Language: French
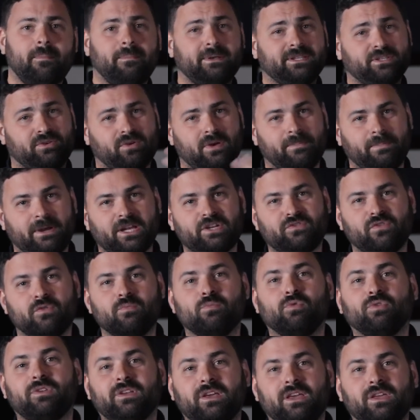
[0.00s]
parce qu'après, je vais vous
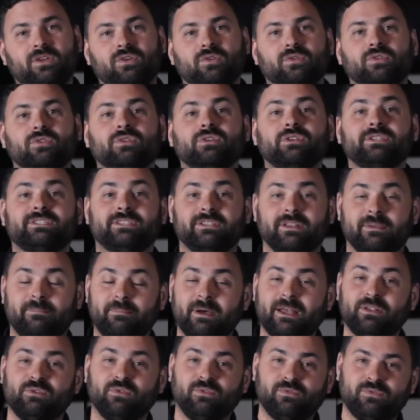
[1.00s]
montrer que ce n'est
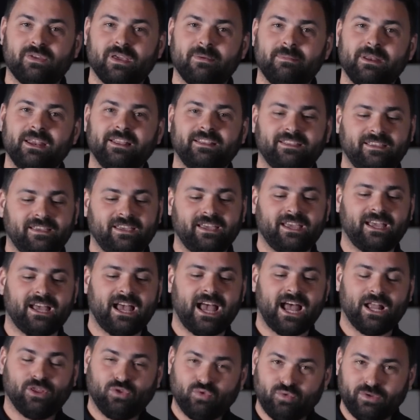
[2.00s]
pas d'une fiabilité
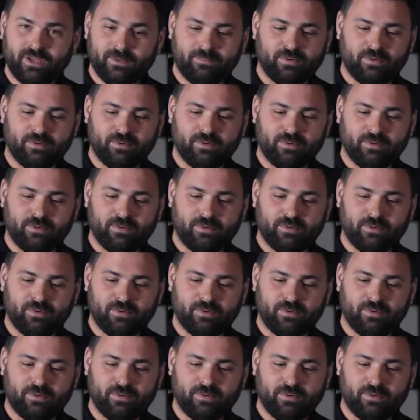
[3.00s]
à toute